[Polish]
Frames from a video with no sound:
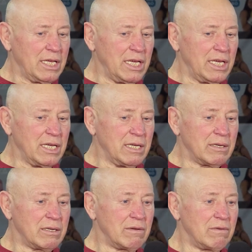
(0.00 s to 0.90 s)
i
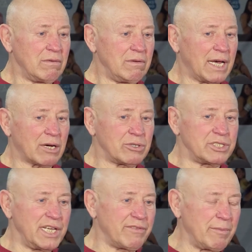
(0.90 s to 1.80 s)

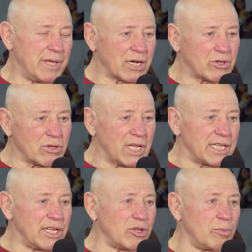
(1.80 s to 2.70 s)
jakoś nie wiem, jak
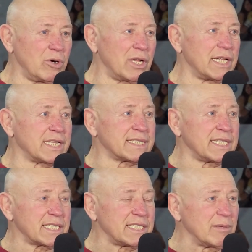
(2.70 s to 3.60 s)
dokładnie to było, ale ta
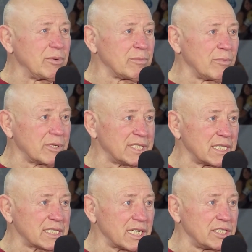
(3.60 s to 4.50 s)
sekcja
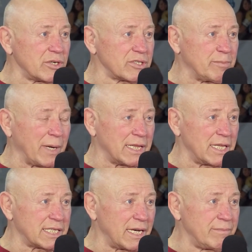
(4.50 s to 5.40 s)
bokserska się
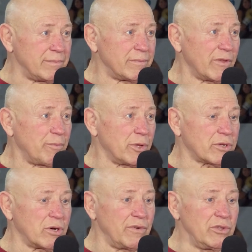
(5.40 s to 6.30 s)
rozpadła tam w
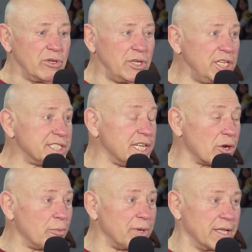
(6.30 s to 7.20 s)
Piotkowie. No i nic
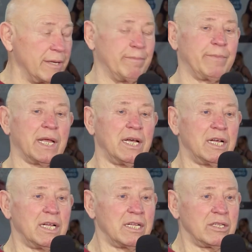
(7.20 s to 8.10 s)
nie robiłem.
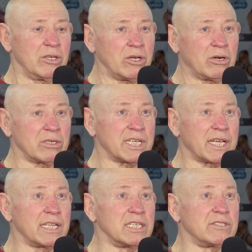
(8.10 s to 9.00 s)
No i chodzę
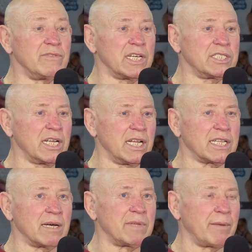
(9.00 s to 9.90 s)
kiedyś w niedzielę
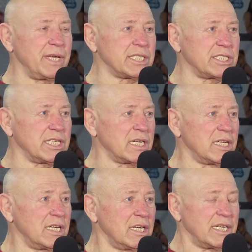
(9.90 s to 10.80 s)
tam na mieście
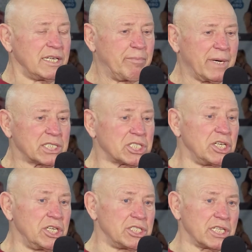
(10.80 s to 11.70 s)
i patrzę,
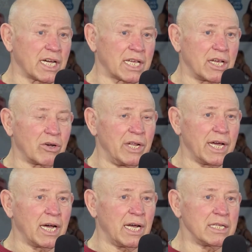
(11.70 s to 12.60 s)
idzie taki
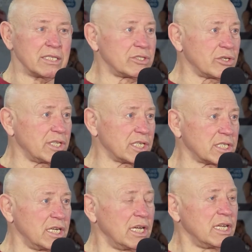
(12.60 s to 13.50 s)
kolega, co
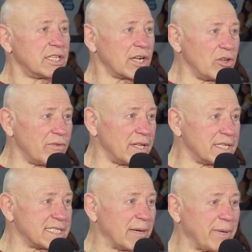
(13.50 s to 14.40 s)
też trenował
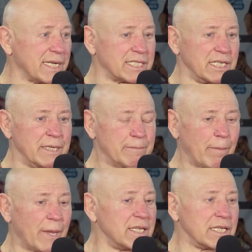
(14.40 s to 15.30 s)
zapasy,
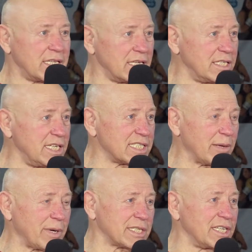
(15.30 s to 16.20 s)
e, te, nie
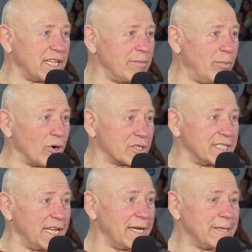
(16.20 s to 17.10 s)
zapasy, ten
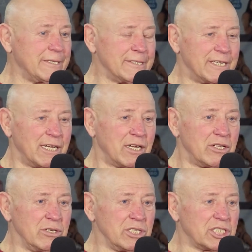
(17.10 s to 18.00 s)
boks, nie?
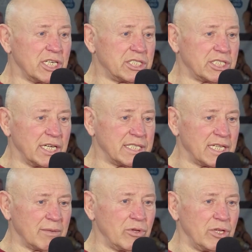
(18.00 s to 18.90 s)
No i cześć, cześć,
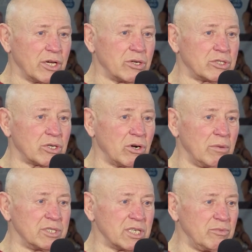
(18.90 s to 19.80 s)
tam do niego, co
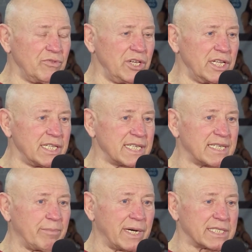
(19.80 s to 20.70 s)
robisz? A mówię, idę na
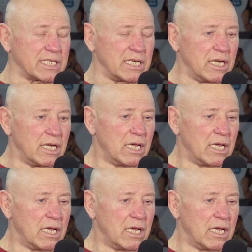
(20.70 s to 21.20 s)
zapasy.